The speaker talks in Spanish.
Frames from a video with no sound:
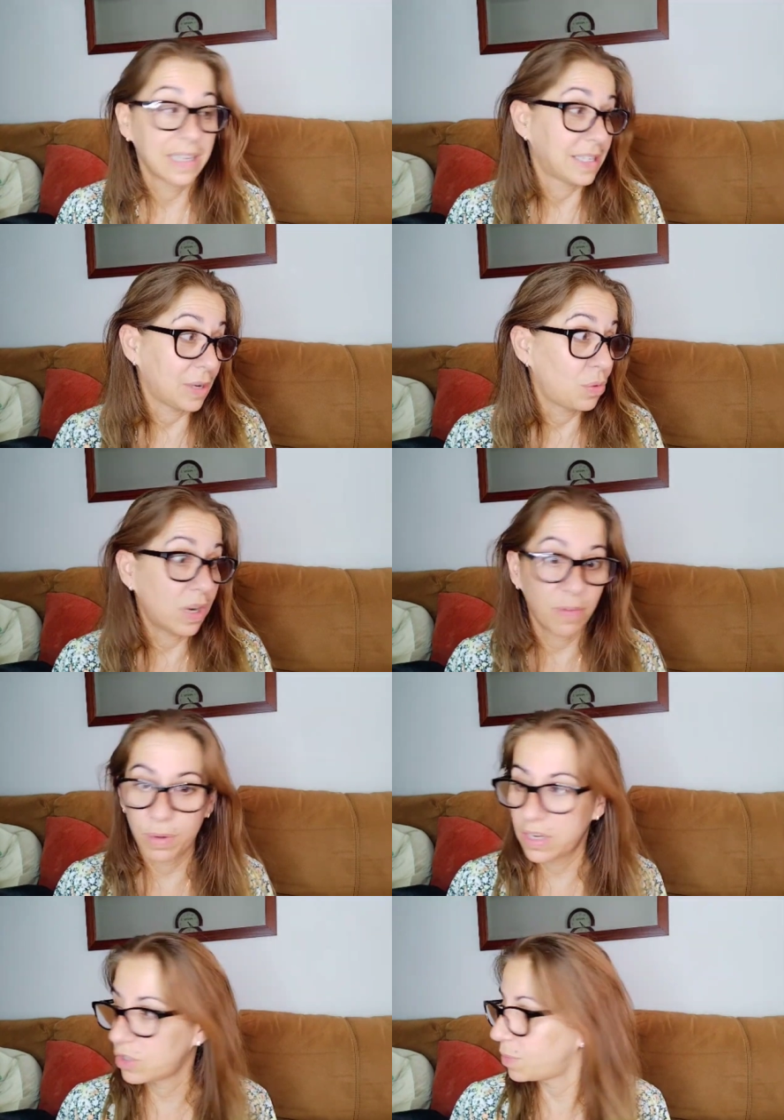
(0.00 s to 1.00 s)
Seguro que es
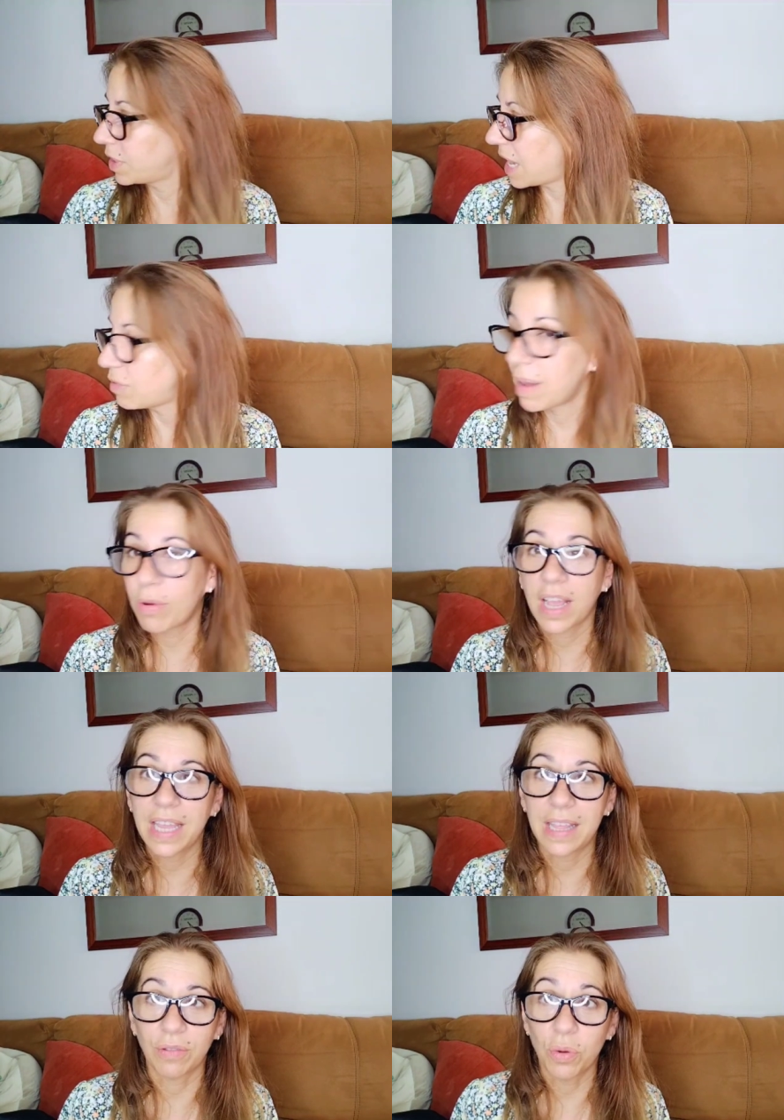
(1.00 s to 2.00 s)
por eso, porque hay una por
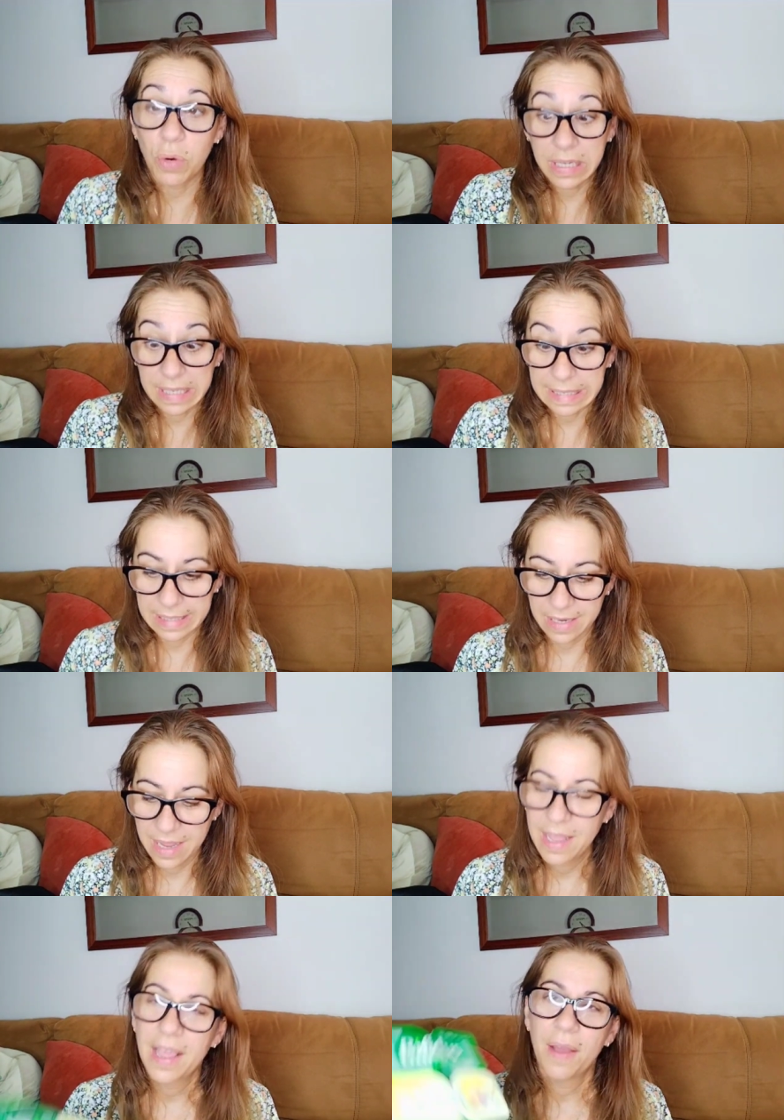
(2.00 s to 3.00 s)
aquí dando vueltas.
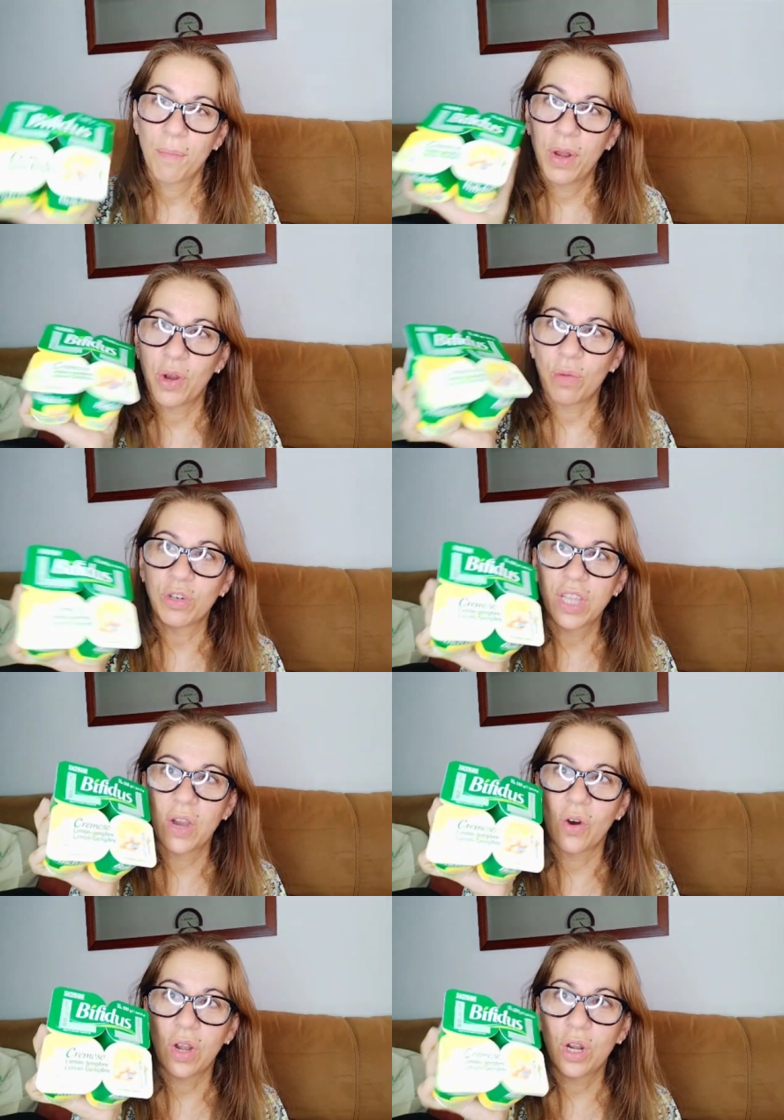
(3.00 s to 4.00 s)
Bueno, como os
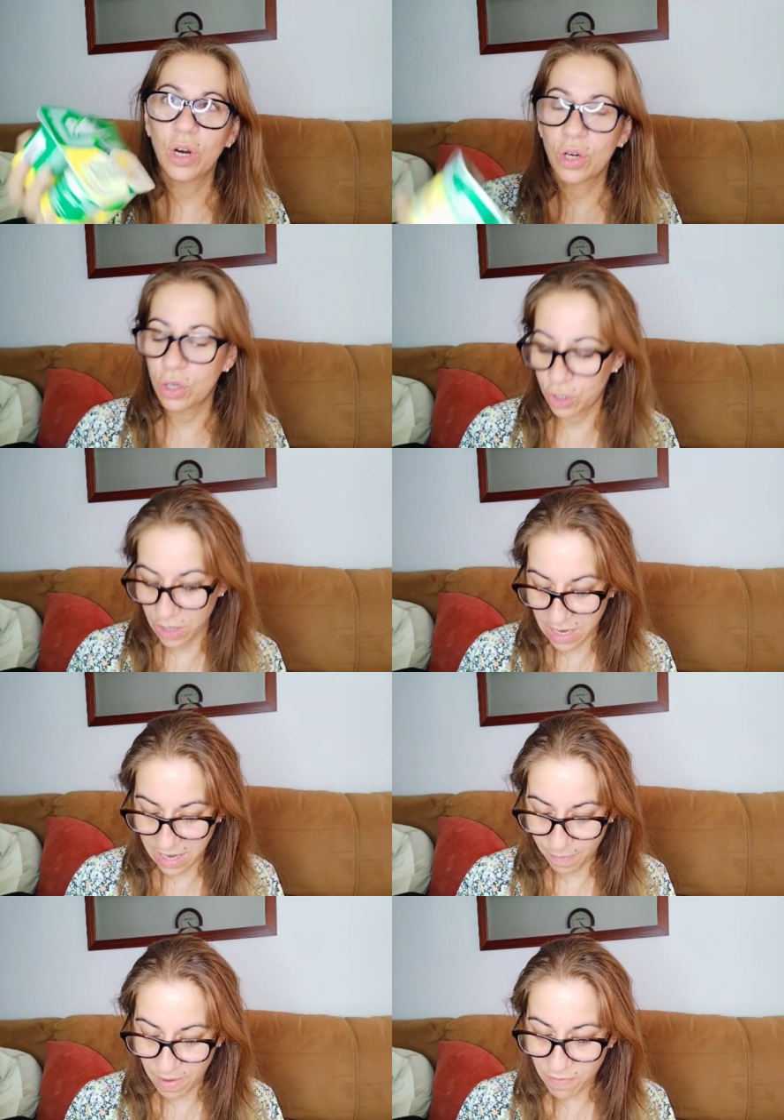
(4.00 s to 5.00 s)
digo, los
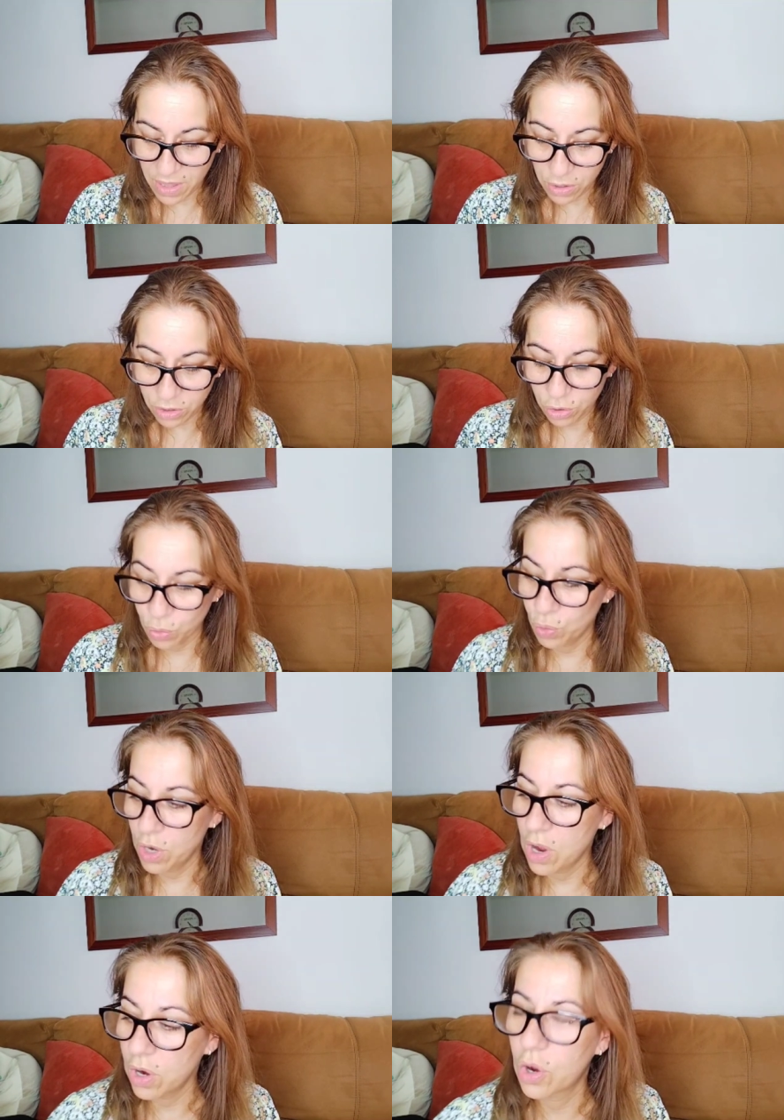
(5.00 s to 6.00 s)
eh, bífidos
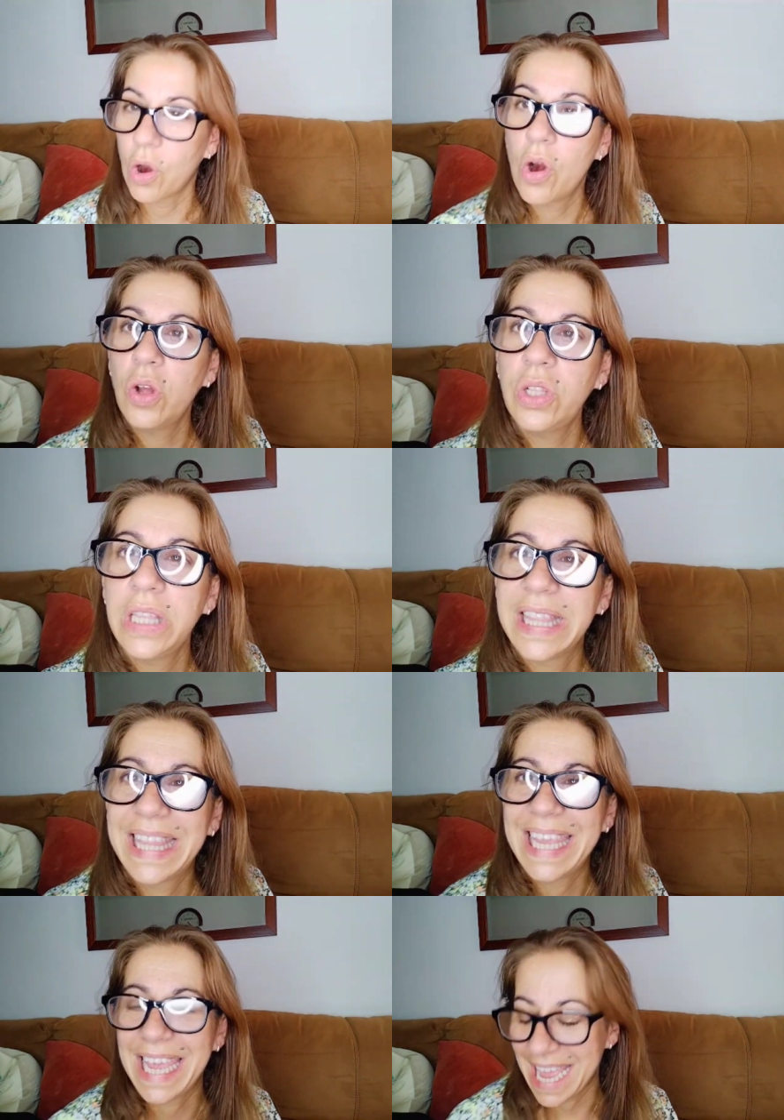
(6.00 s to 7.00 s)

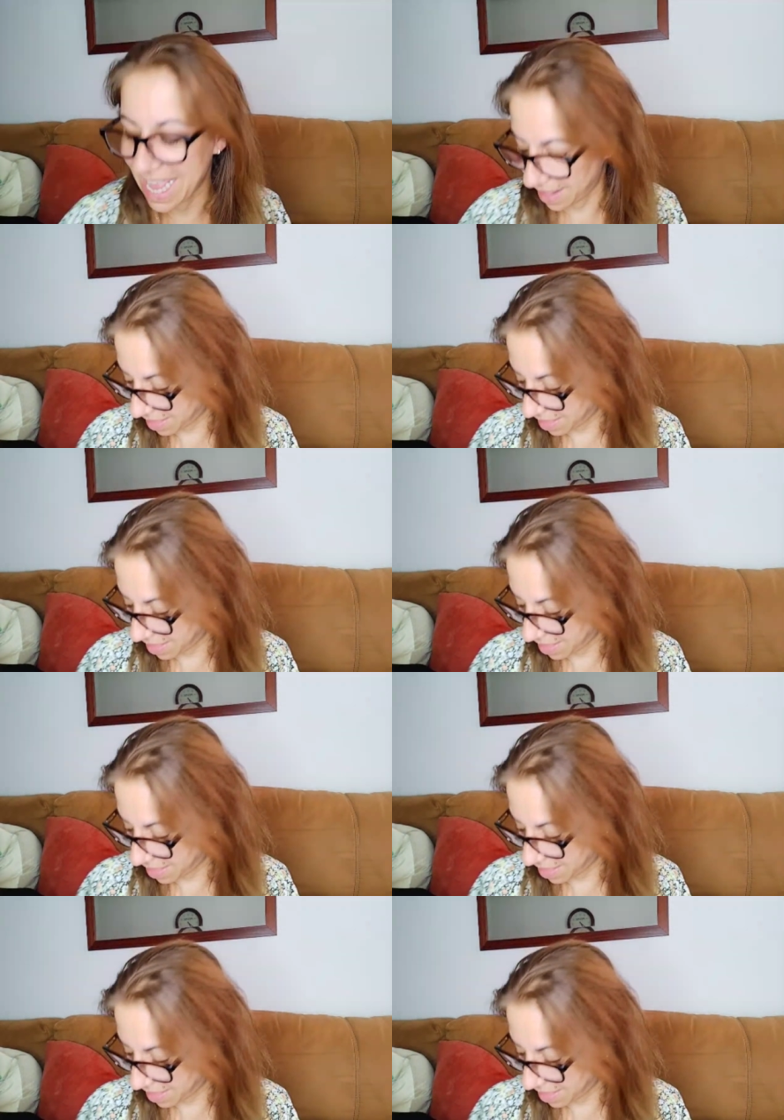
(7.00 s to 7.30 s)
1,10.